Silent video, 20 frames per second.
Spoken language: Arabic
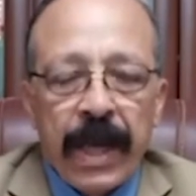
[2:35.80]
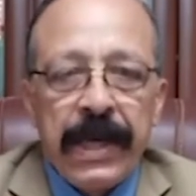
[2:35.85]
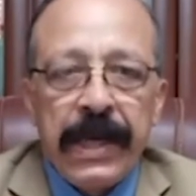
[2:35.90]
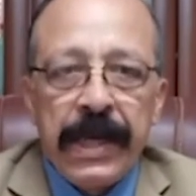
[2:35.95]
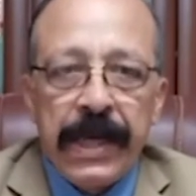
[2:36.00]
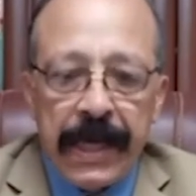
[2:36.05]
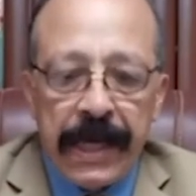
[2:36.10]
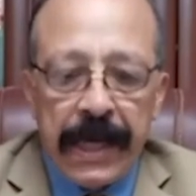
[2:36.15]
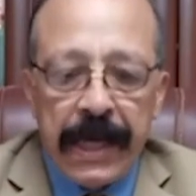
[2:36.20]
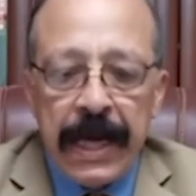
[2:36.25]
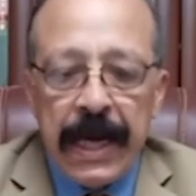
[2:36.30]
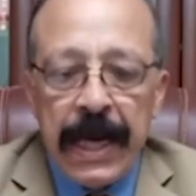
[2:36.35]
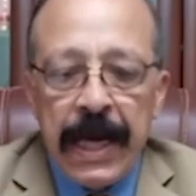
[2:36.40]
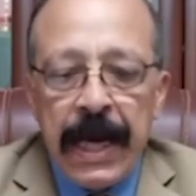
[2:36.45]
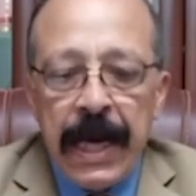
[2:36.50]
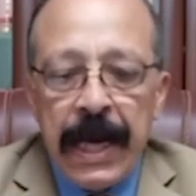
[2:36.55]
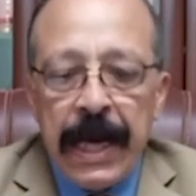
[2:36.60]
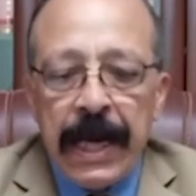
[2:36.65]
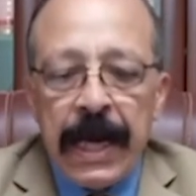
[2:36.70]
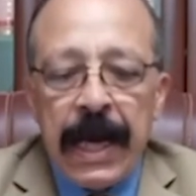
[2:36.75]
ليه
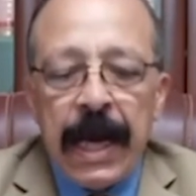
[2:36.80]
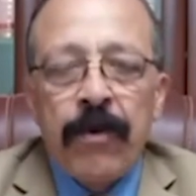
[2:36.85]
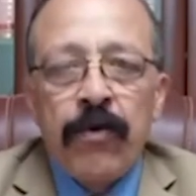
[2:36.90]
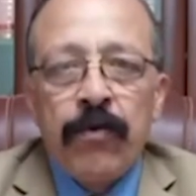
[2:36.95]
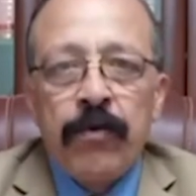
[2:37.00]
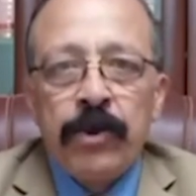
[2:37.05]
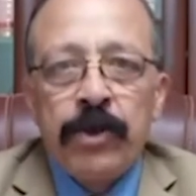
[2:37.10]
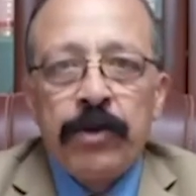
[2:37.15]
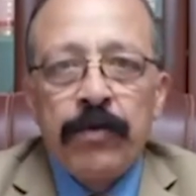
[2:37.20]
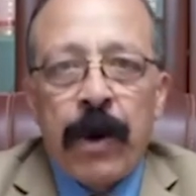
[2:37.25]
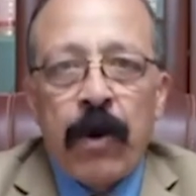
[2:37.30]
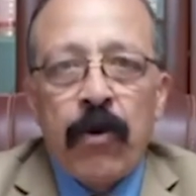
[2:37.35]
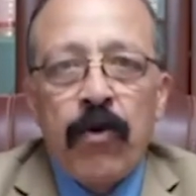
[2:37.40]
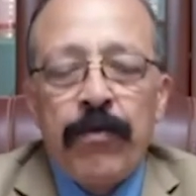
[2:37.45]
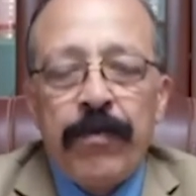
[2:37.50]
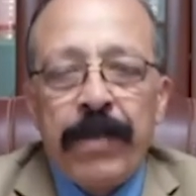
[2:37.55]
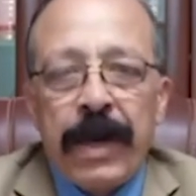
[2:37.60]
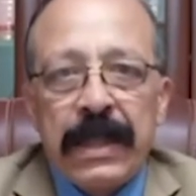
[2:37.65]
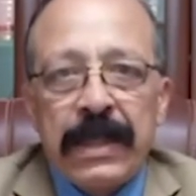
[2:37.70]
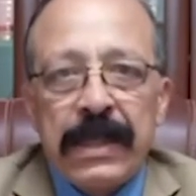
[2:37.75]
لأنه مش
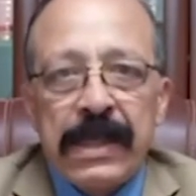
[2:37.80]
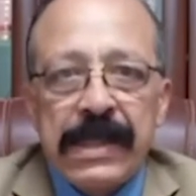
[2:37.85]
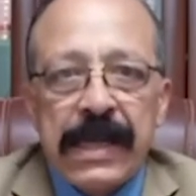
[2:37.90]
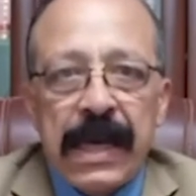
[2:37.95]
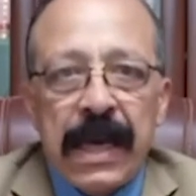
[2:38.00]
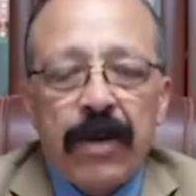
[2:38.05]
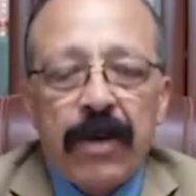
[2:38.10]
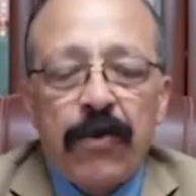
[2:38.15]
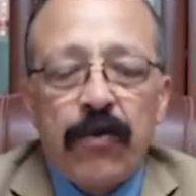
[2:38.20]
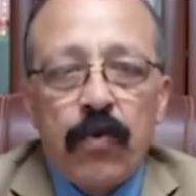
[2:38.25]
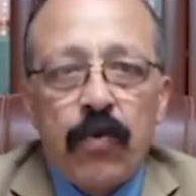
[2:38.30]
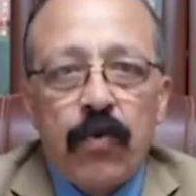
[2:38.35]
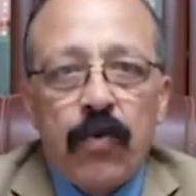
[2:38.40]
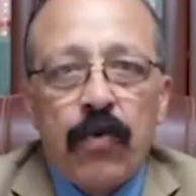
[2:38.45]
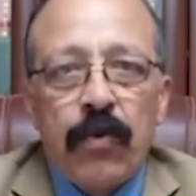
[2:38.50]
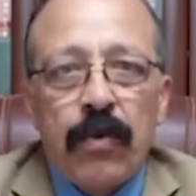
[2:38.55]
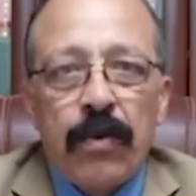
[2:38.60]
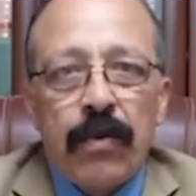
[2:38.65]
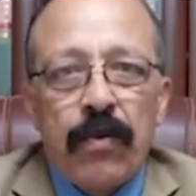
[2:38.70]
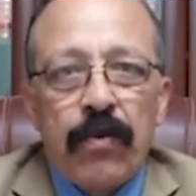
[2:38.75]
معقول بعد
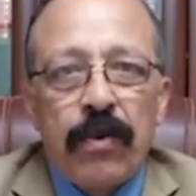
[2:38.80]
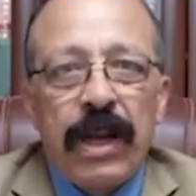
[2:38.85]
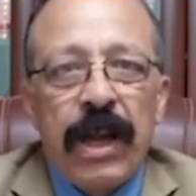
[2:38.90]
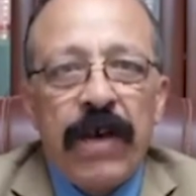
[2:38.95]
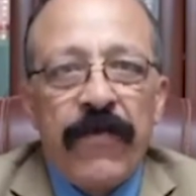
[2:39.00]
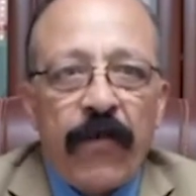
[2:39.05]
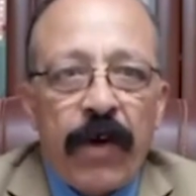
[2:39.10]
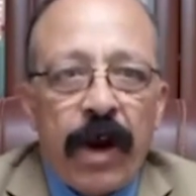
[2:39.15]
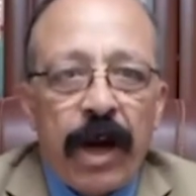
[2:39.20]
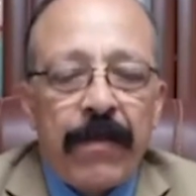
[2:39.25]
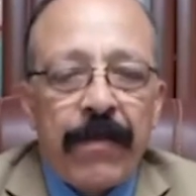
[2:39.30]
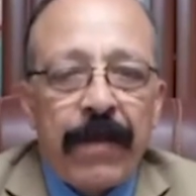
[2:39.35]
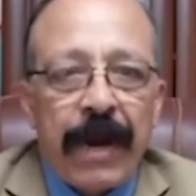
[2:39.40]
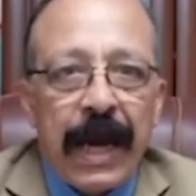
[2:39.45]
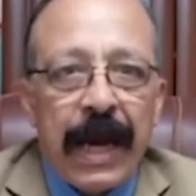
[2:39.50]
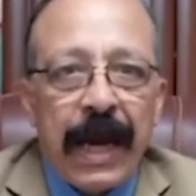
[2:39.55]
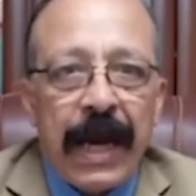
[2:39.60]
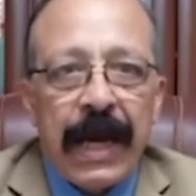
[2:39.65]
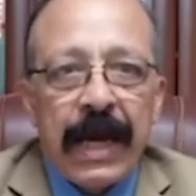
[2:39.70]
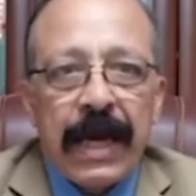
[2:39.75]
سعيه ولفه على
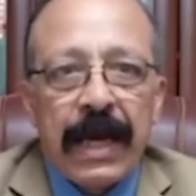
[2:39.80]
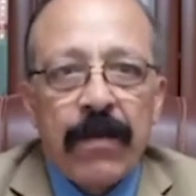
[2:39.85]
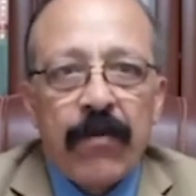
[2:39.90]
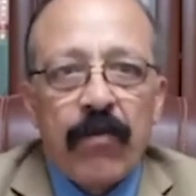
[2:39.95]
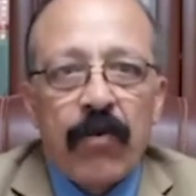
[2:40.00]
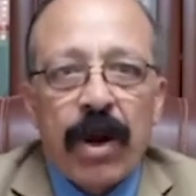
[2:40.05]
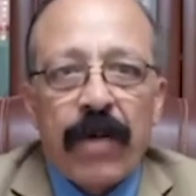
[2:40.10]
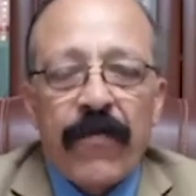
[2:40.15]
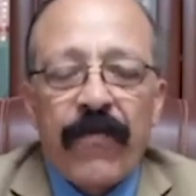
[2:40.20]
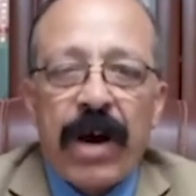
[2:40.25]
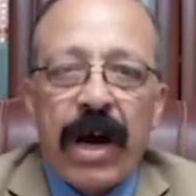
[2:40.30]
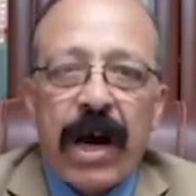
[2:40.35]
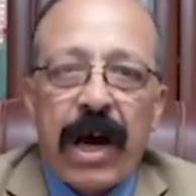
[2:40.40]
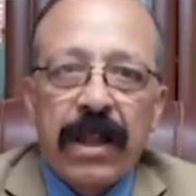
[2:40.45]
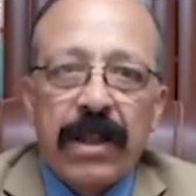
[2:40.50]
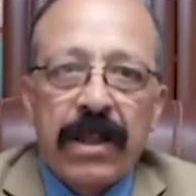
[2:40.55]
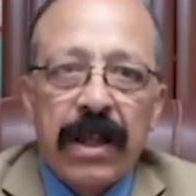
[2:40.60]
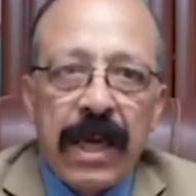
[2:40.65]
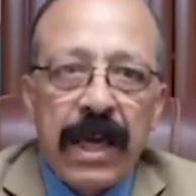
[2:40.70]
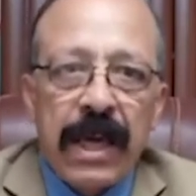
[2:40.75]
المحاكم
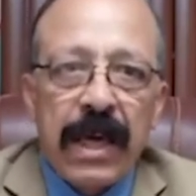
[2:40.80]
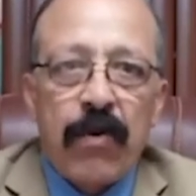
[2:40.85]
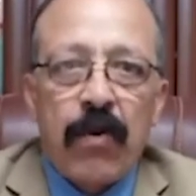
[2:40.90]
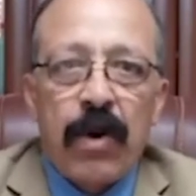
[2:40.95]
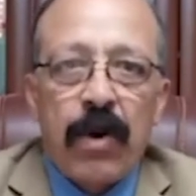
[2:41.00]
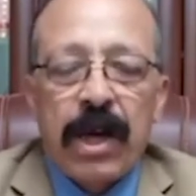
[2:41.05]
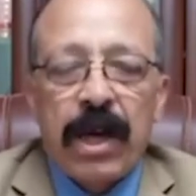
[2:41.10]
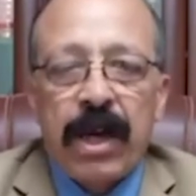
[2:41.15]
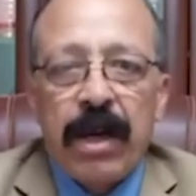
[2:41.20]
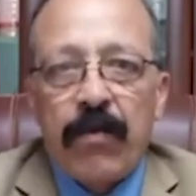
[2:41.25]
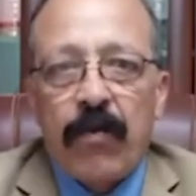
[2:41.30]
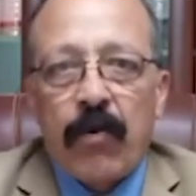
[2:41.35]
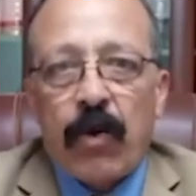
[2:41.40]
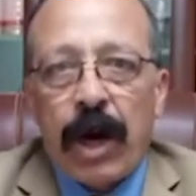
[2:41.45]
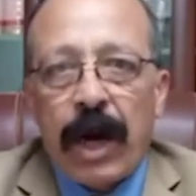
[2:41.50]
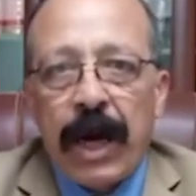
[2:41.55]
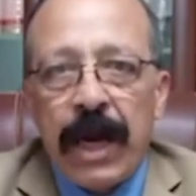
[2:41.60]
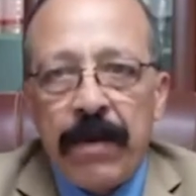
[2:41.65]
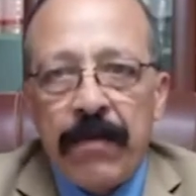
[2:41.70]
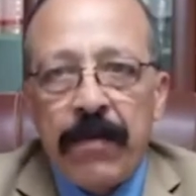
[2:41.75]
ورفع قضية وكل
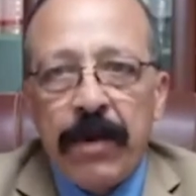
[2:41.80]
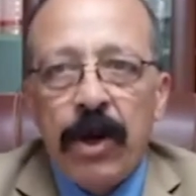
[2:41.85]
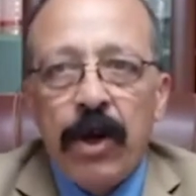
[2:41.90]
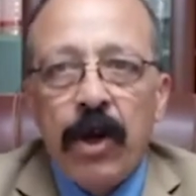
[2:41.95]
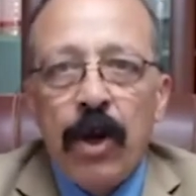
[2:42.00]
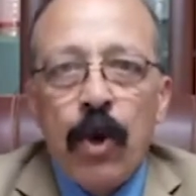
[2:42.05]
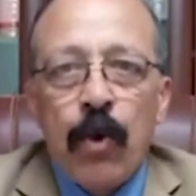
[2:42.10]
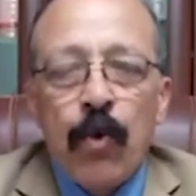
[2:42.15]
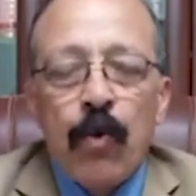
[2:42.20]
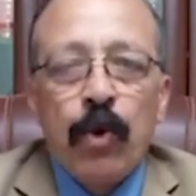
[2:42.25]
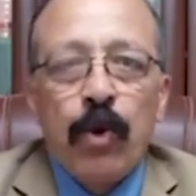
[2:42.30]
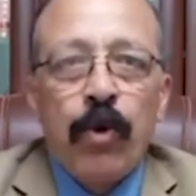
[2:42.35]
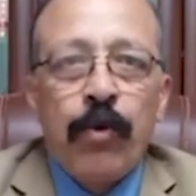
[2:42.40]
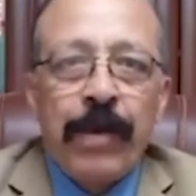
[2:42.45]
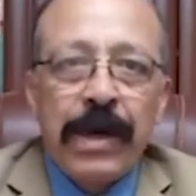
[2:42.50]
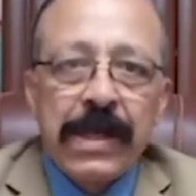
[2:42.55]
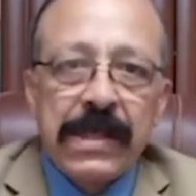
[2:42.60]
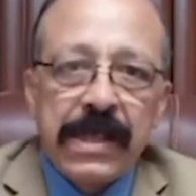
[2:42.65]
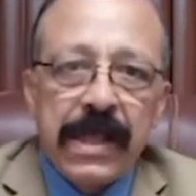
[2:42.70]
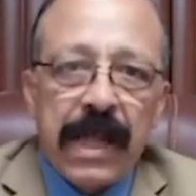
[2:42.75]
محامي
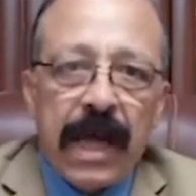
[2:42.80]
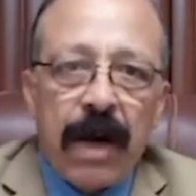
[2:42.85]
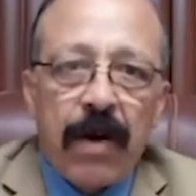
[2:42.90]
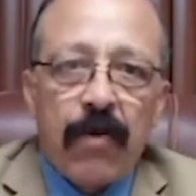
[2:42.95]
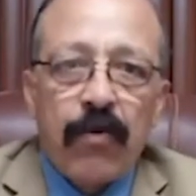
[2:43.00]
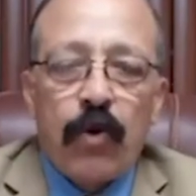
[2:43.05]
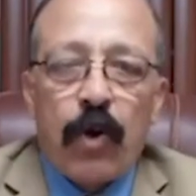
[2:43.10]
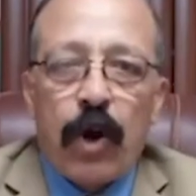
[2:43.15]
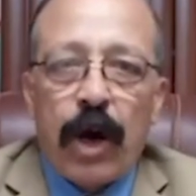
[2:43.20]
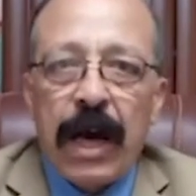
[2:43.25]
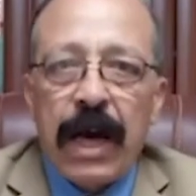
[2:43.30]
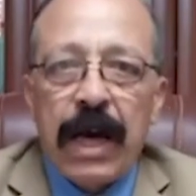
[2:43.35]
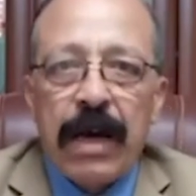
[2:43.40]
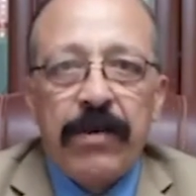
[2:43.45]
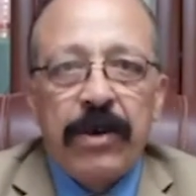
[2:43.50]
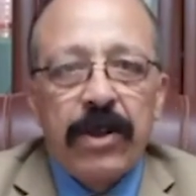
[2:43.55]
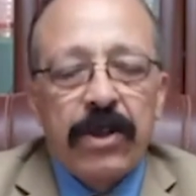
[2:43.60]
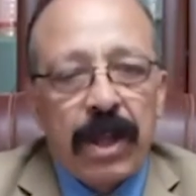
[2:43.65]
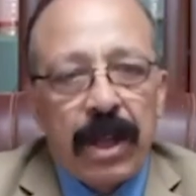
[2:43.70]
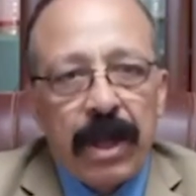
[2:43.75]
وله مصلحة وله حق
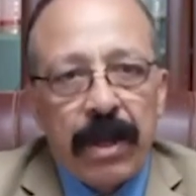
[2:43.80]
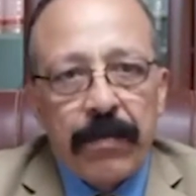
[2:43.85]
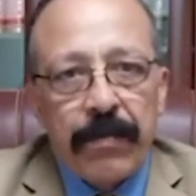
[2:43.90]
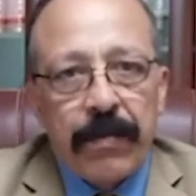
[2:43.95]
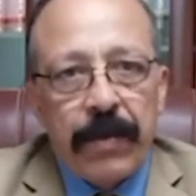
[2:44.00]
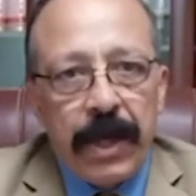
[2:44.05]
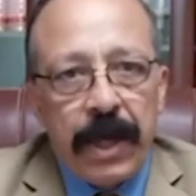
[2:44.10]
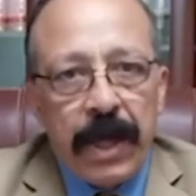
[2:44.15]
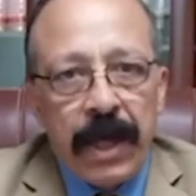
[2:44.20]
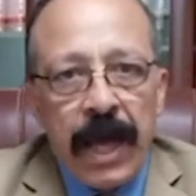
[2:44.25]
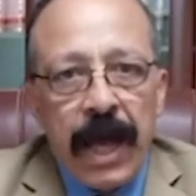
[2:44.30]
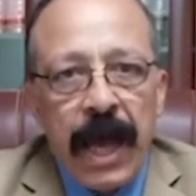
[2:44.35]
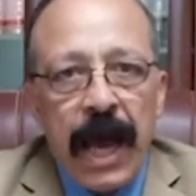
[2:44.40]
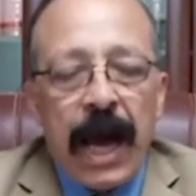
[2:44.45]
بيطالب بيه